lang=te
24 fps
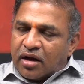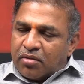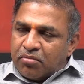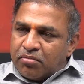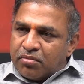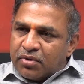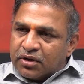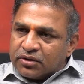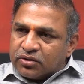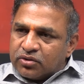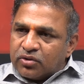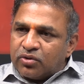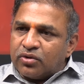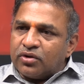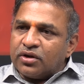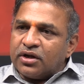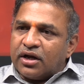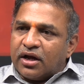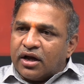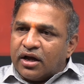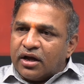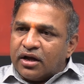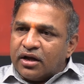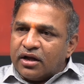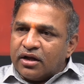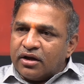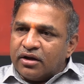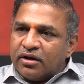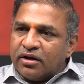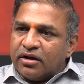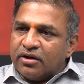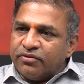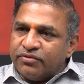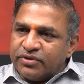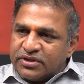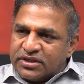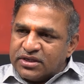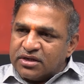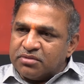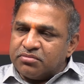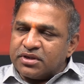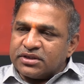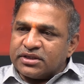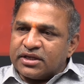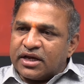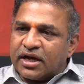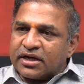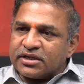అమ్మ తోడుగా విజయమ్మ
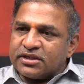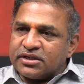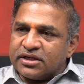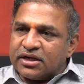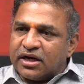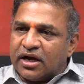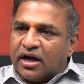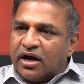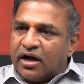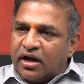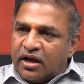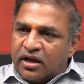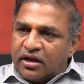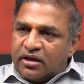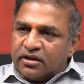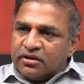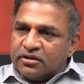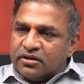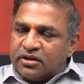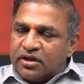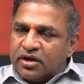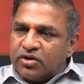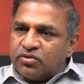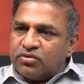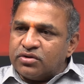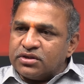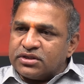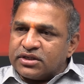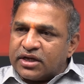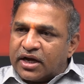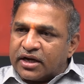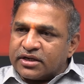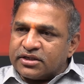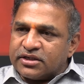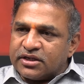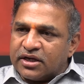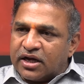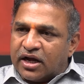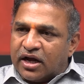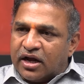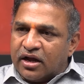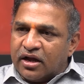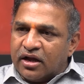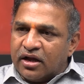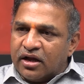సాక్షిగా దేవుడి సాక్షిగా